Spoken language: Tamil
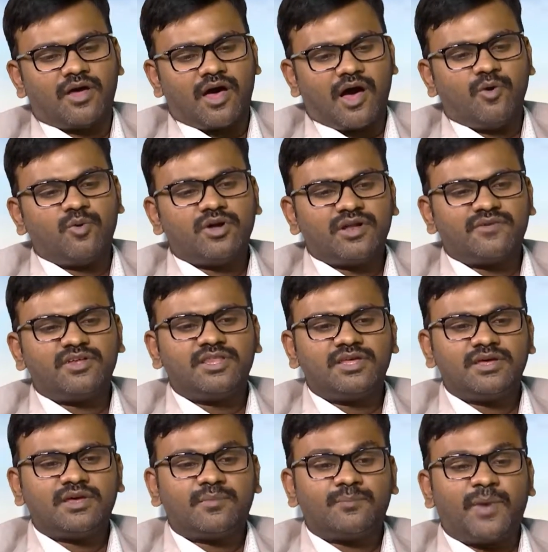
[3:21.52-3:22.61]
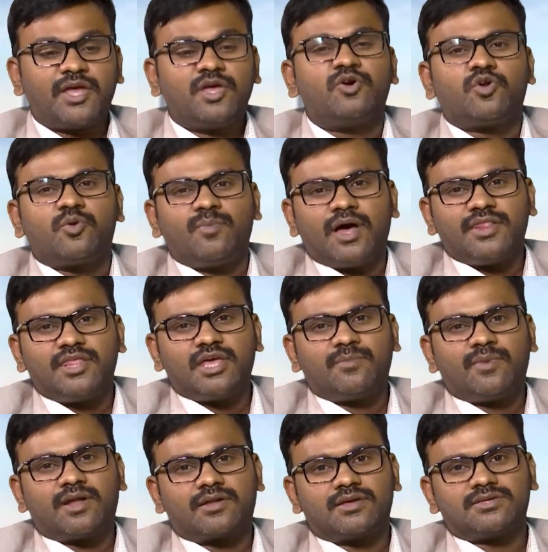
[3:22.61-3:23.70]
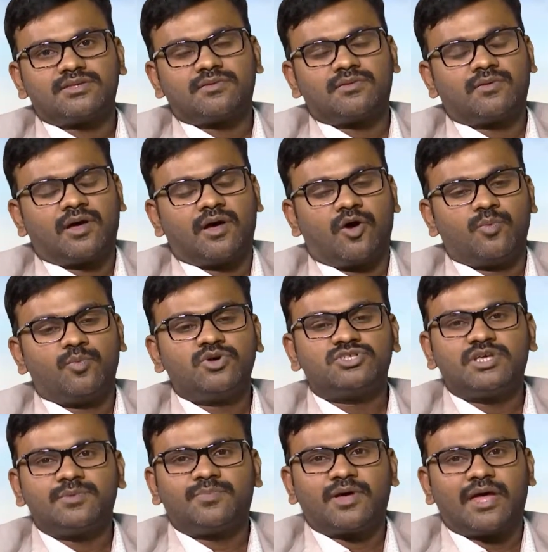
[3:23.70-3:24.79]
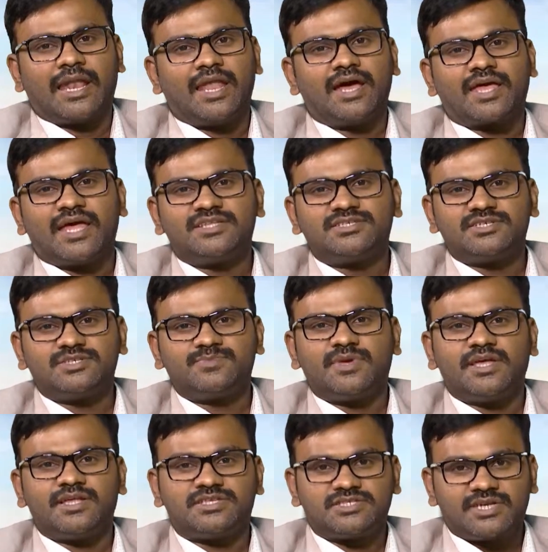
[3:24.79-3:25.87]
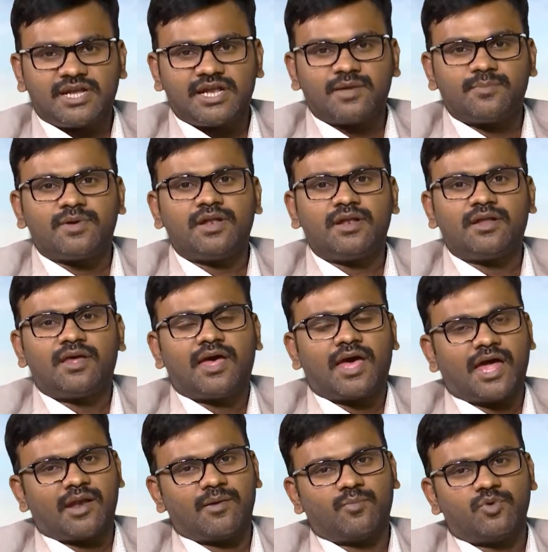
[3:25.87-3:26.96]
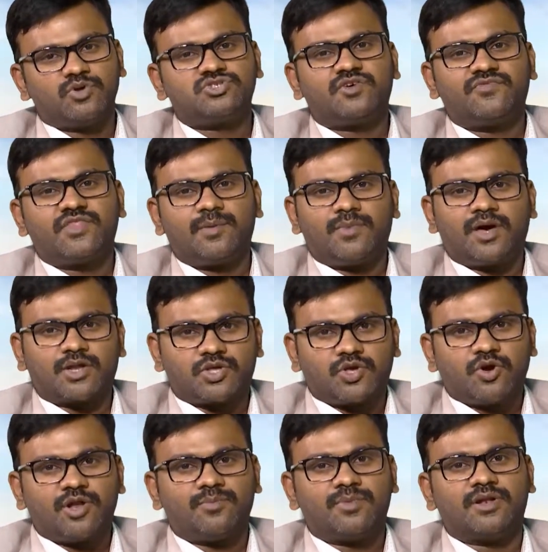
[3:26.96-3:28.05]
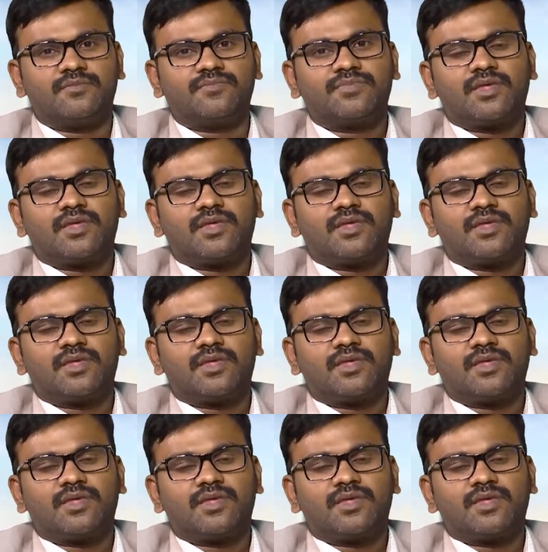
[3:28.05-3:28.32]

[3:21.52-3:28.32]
அவங்களுக்கு வந்து பயம் ரொம்ப அதிகமாக இருக்குது ஆல்மோஸ்ட் uh, இப்போ எல்லா கேன்சர்ஸுமே இட்ஸ் ட்ரீட்டபிள் அண்ட் மோஸ்ட் ஆஃப் தெம் ஆர் க்யூரபிள்